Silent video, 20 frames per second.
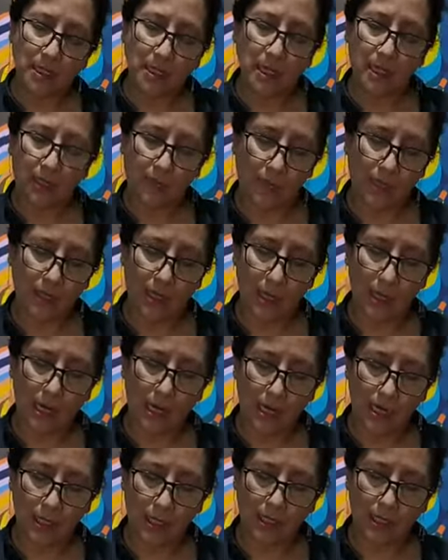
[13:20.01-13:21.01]
divide la
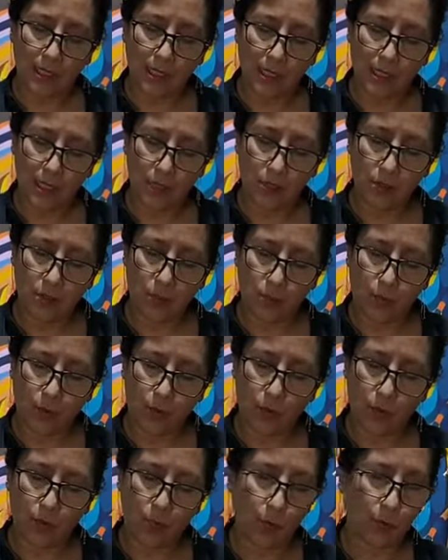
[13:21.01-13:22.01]
línea, yo
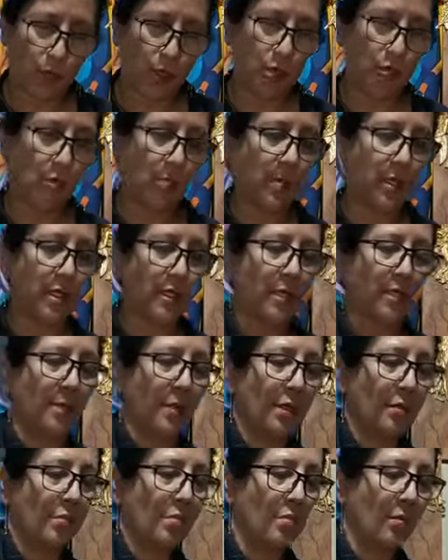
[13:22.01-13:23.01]
pongo un poquito más de
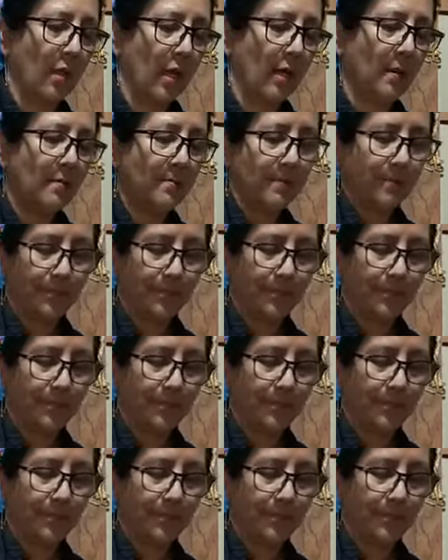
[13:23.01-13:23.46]
pintura.